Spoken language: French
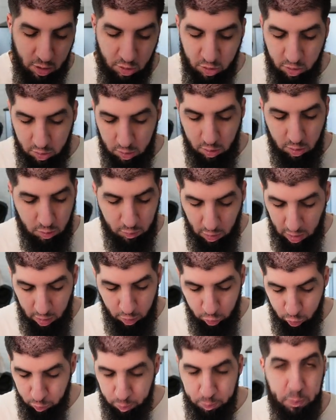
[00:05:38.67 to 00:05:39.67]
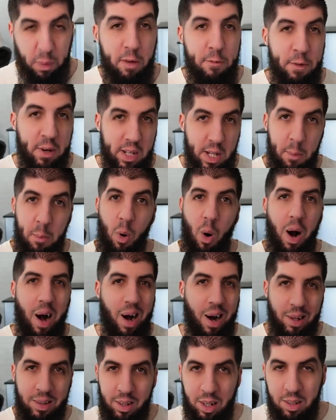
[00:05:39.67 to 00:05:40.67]
Je, voilà, je préfère d'abord
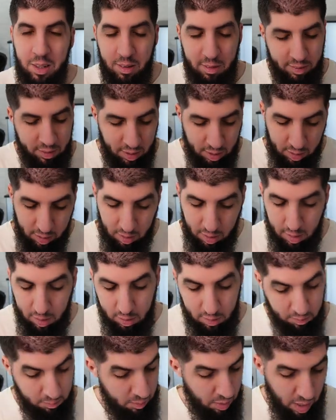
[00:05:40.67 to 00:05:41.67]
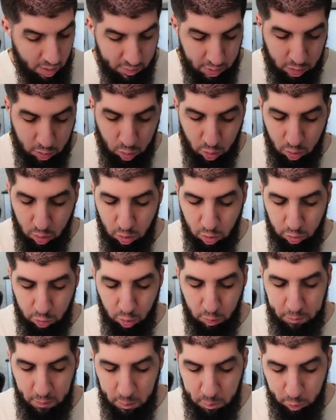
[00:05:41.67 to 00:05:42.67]
analyser avec euh, ce
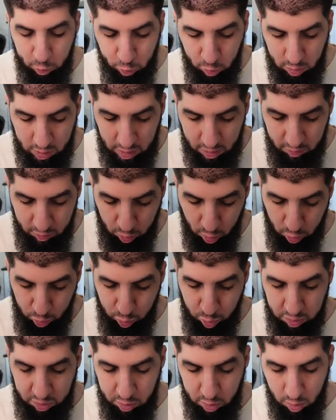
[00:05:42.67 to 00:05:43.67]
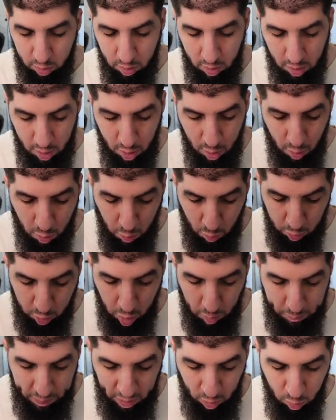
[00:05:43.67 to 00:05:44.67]
fameux showcase et ensuite euh, on en
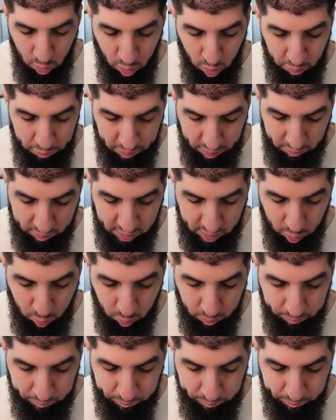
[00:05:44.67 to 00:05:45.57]
parlera en fin de vidéo.